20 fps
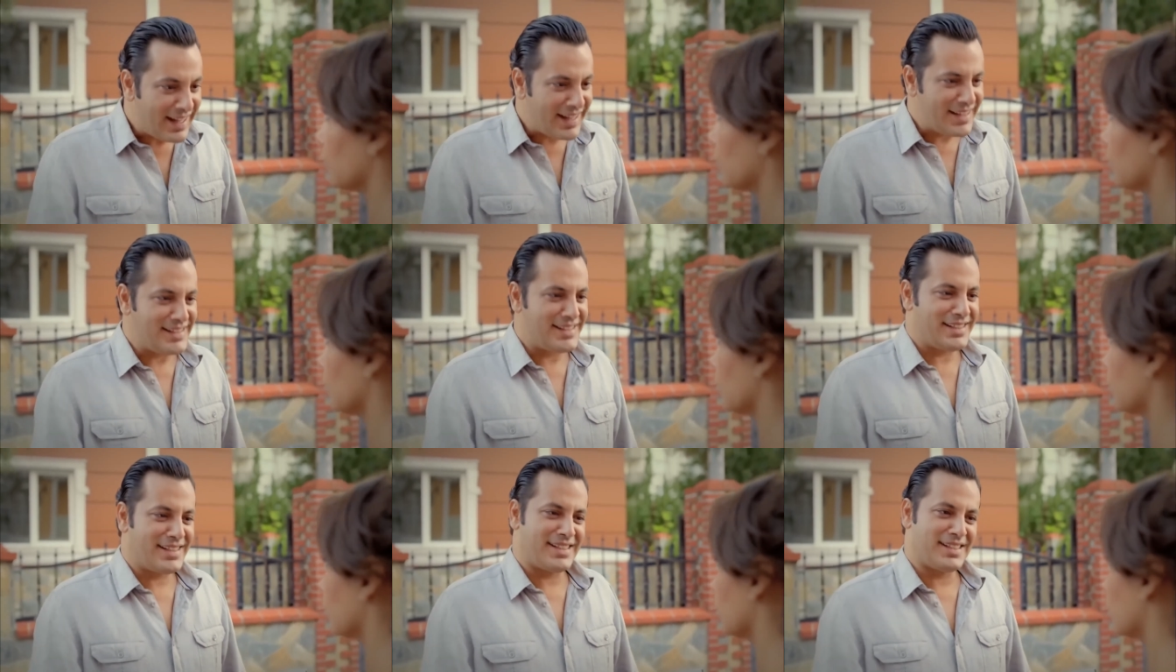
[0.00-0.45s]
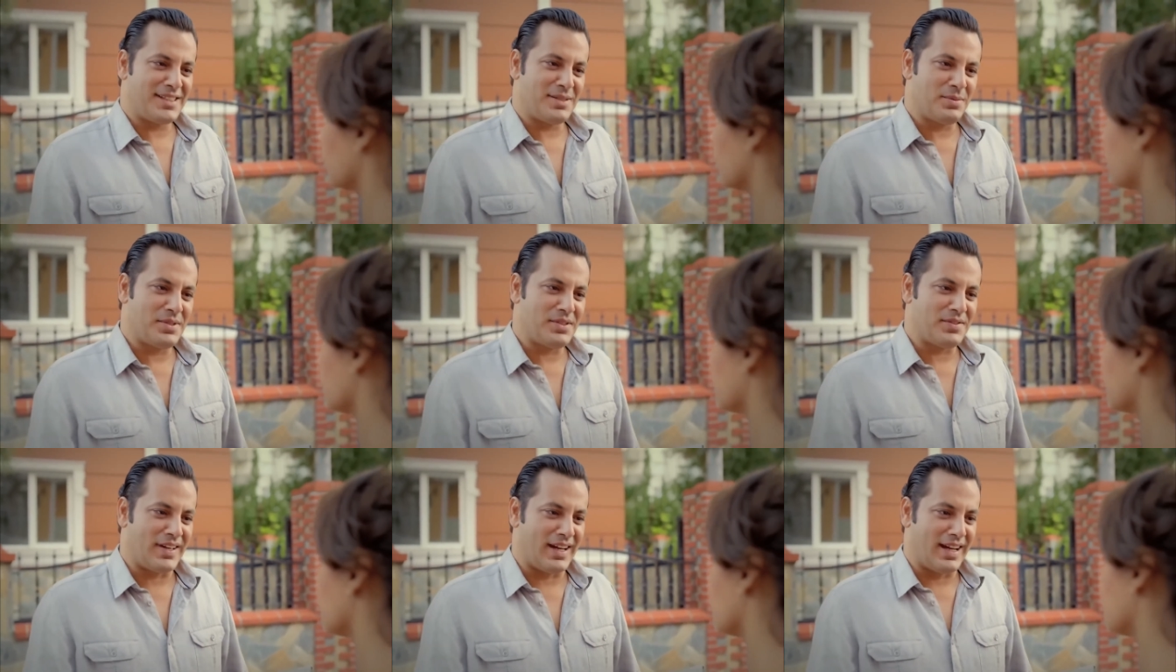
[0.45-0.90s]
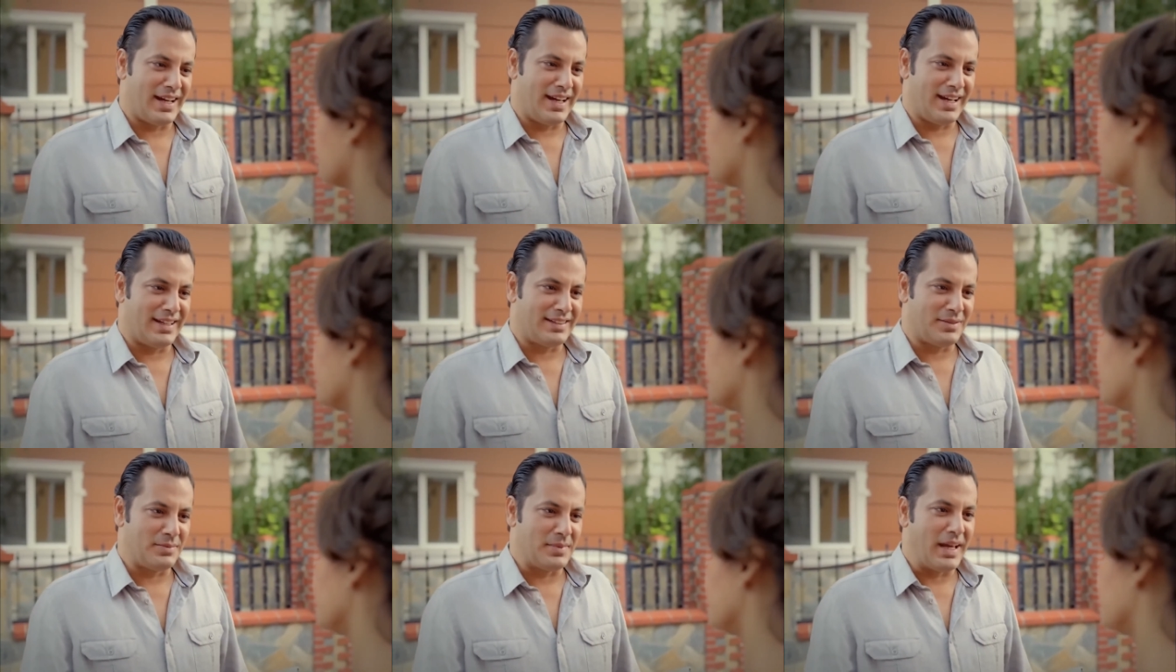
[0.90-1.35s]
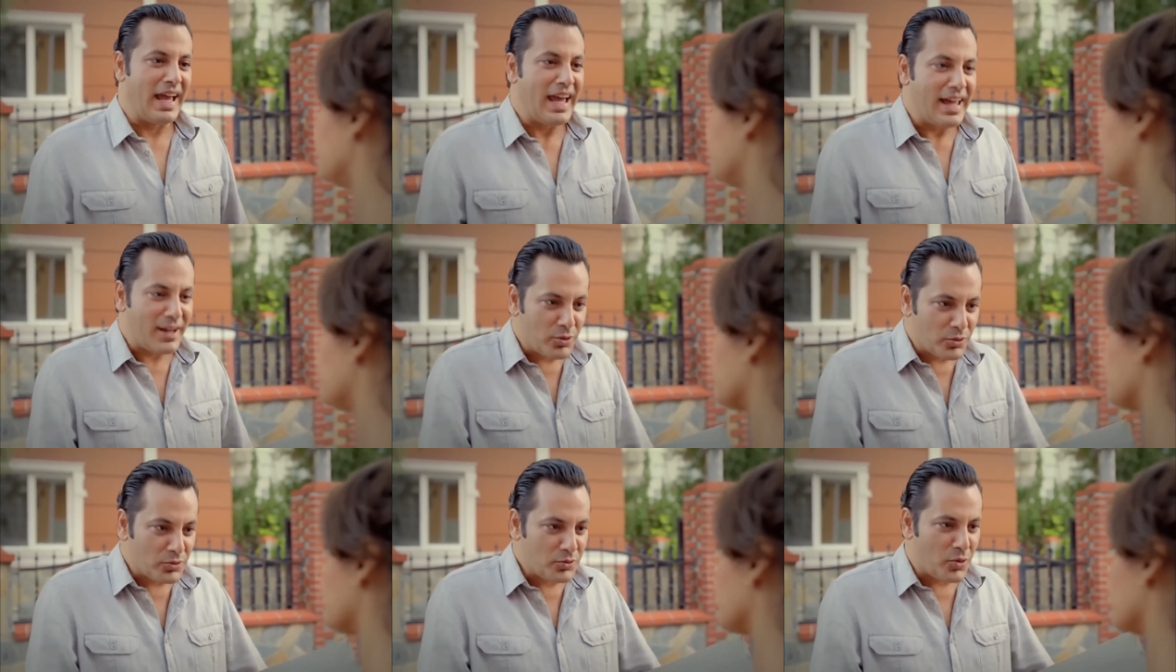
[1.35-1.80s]
يا روحي هي بنتنا الوحيدة
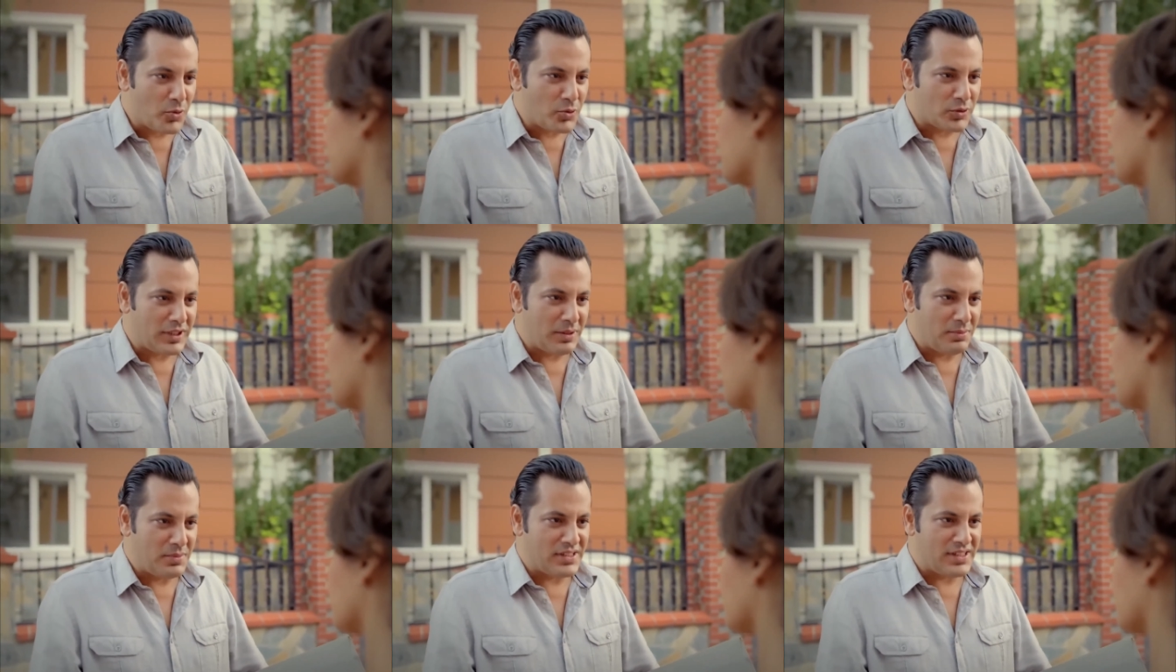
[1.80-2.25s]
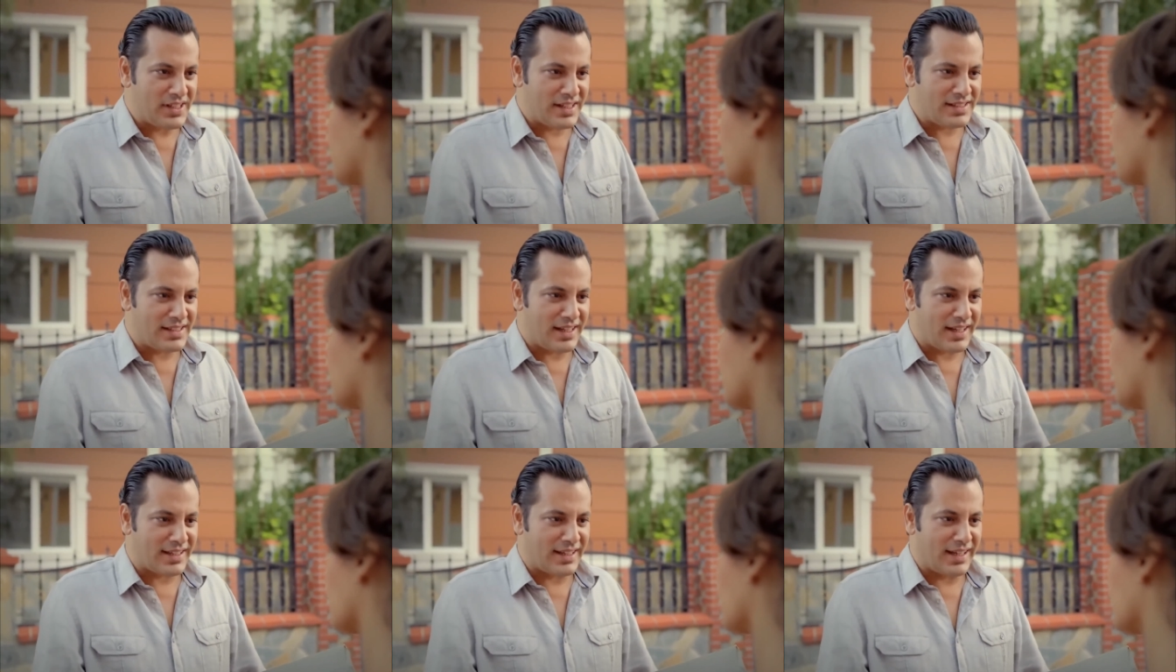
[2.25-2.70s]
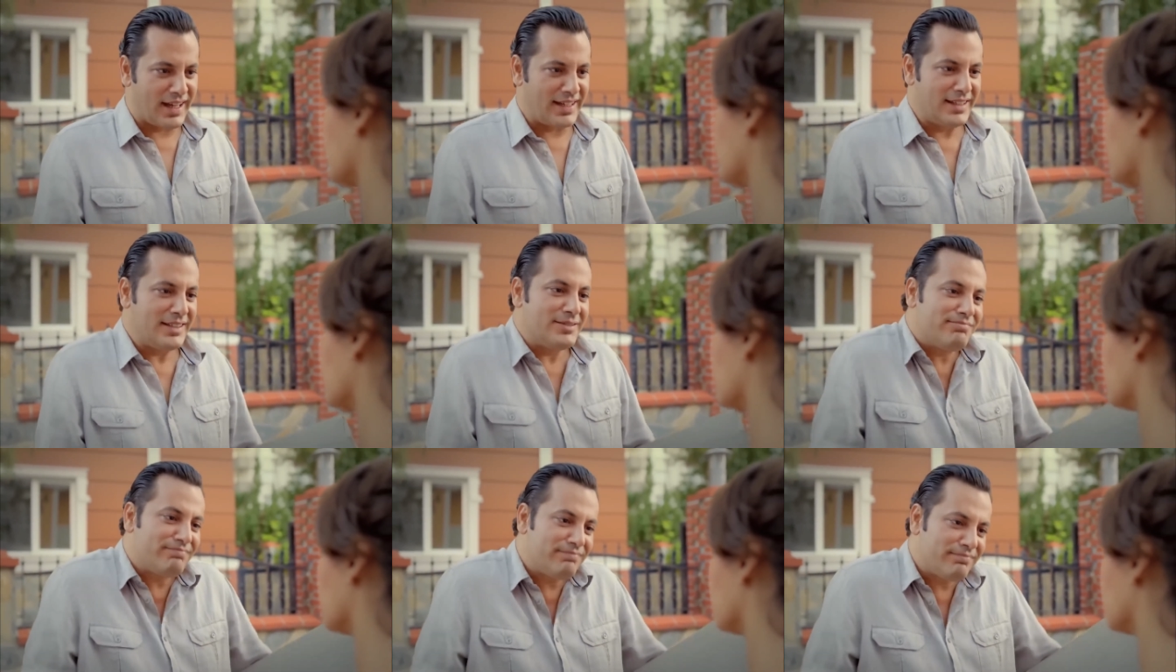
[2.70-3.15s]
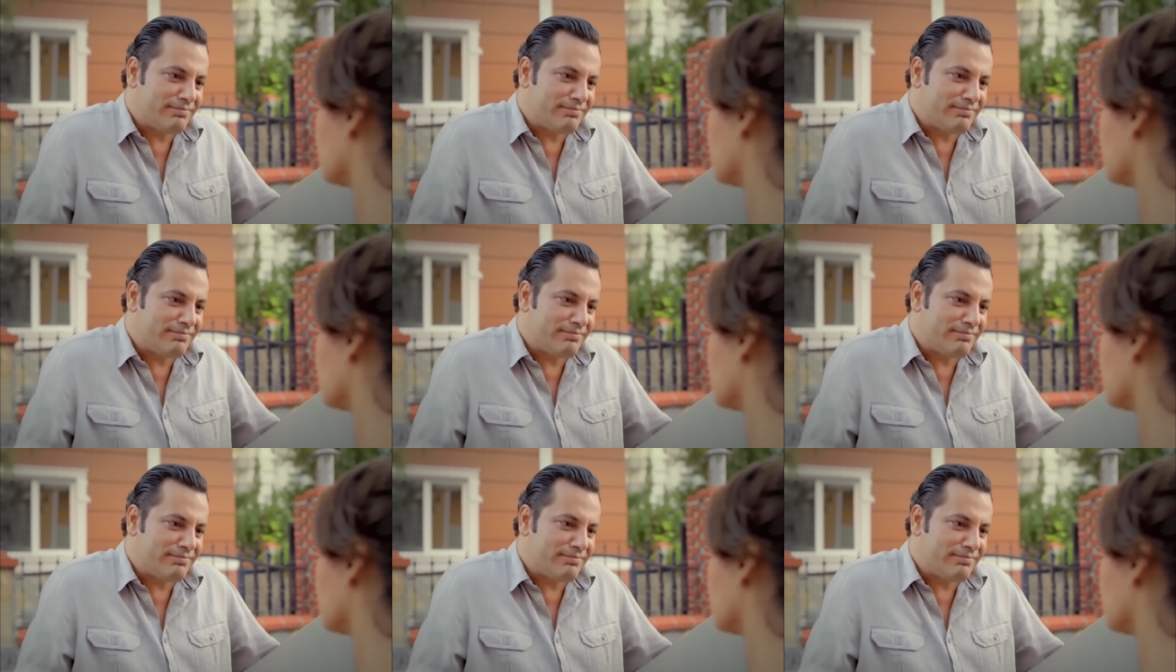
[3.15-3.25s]
يعني إذا هي ما درسناها